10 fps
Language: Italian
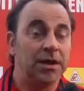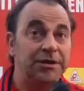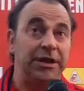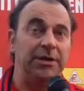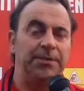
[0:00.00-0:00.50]

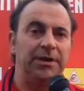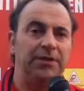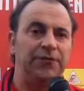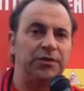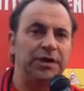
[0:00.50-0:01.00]
Sì, per
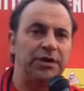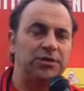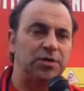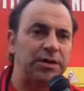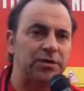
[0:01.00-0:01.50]
affrontare una
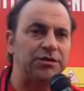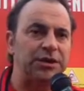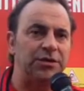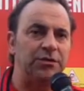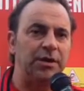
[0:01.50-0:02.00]
squadra così
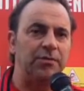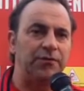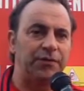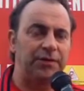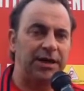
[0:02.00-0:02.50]
dovevamo
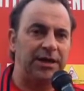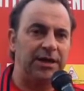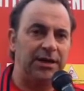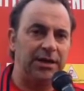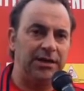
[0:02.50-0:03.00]

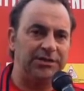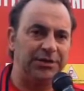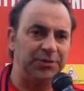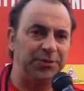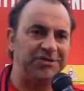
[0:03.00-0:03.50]
affrontarle al
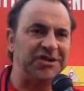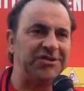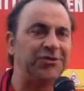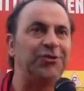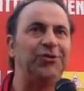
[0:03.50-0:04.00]

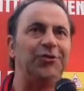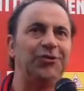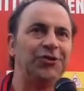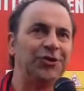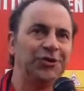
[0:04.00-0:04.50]
100%
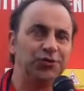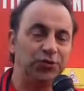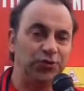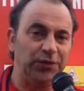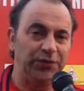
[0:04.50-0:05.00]
su
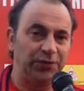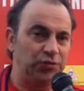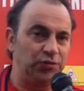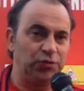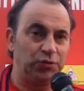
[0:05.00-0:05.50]
tutti, su,
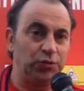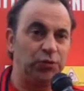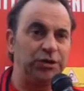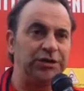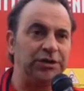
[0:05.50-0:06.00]
su
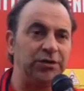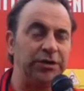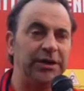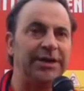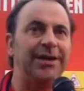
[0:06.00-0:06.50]
tutti i settori
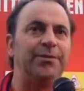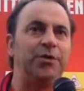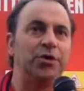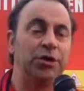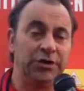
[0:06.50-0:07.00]
del campo,